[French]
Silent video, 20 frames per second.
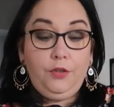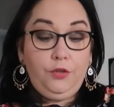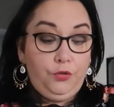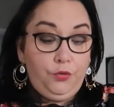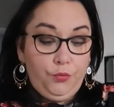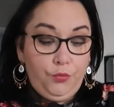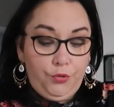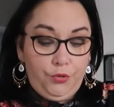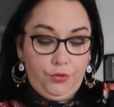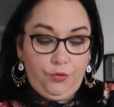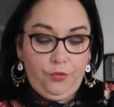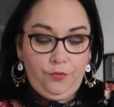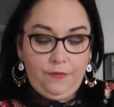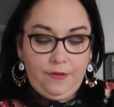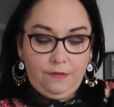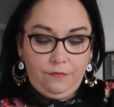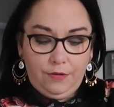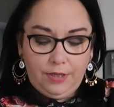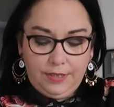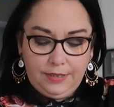Donc on
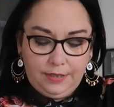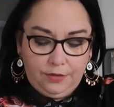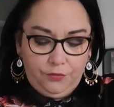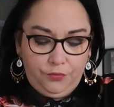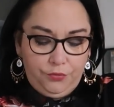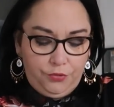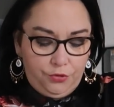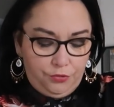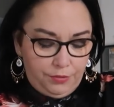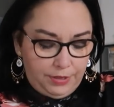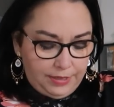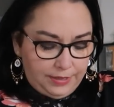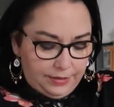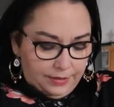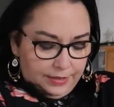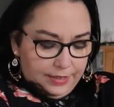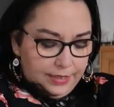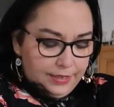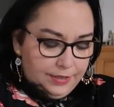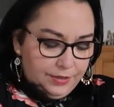va voir ça tout de suite.
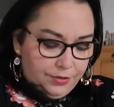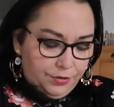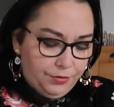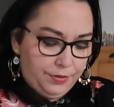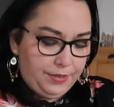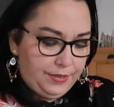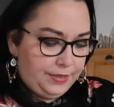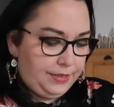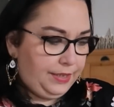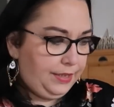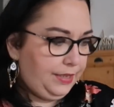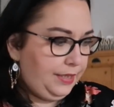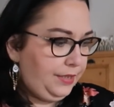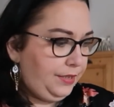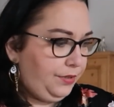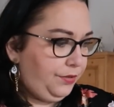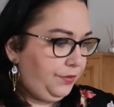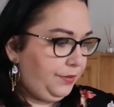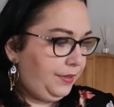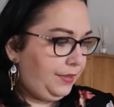Qu'est-ce que c'est
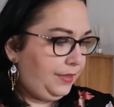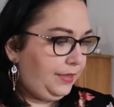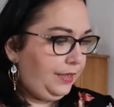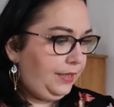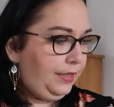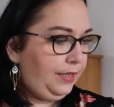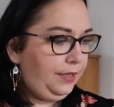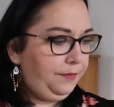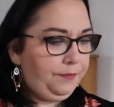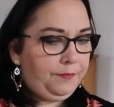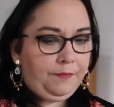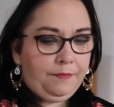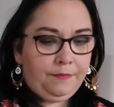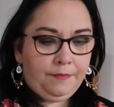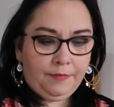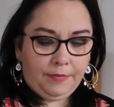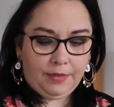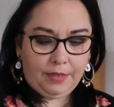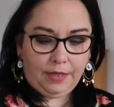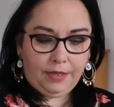Qu'est-ce que c'est
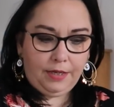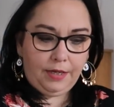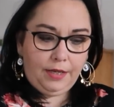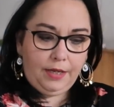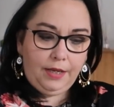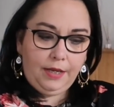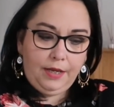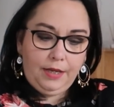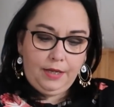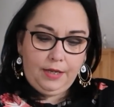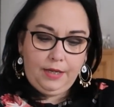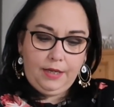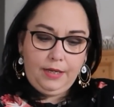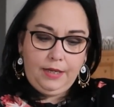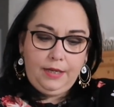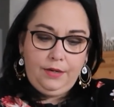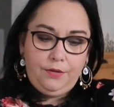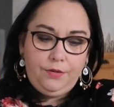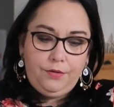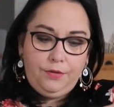
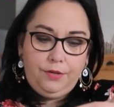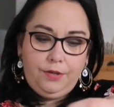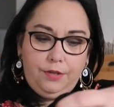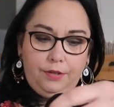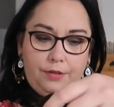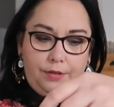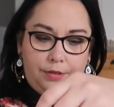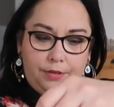Alors,